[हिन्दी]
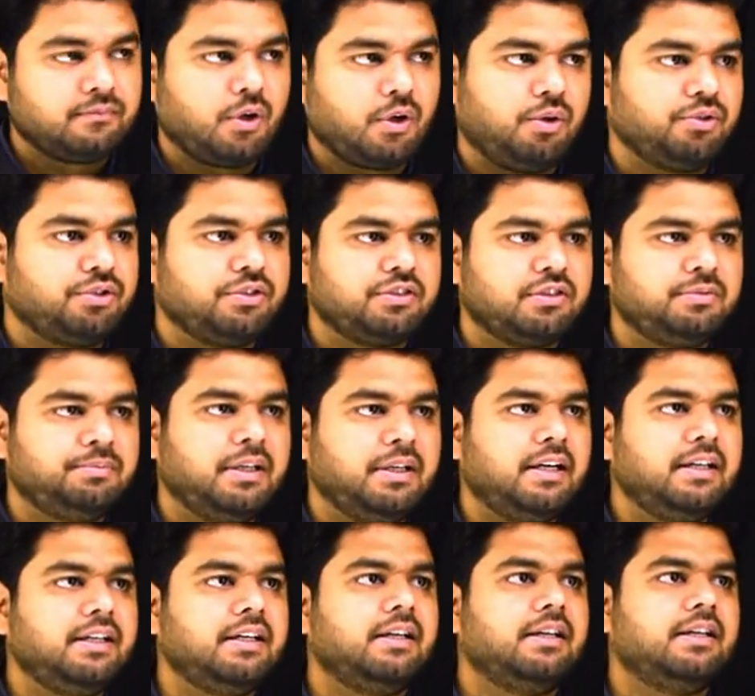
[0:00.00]
क्वेश्चन समझ में
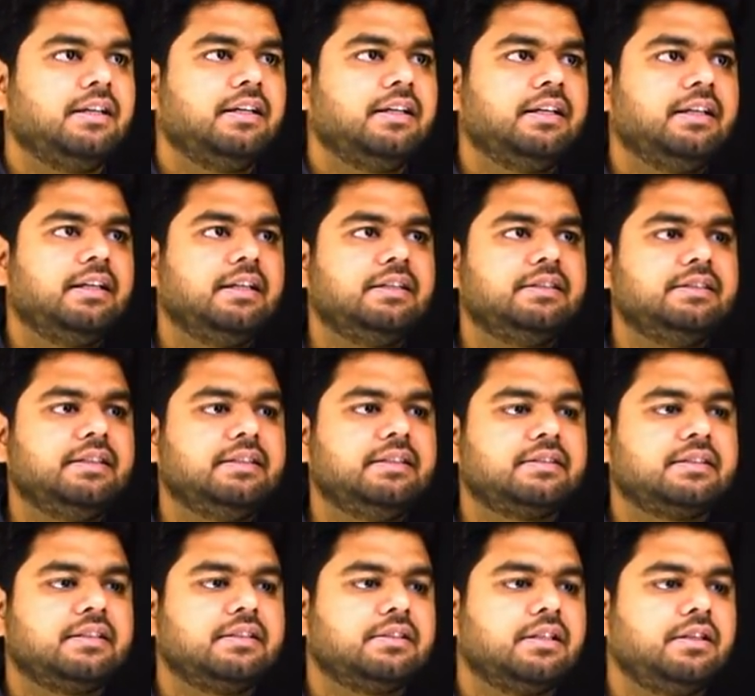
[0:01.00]
आया है ये
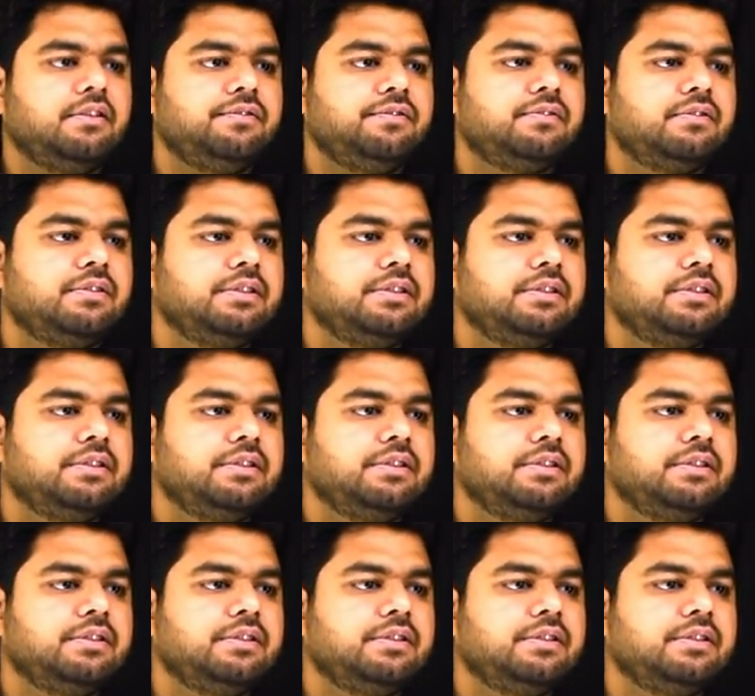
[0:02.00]
इसकी तरफ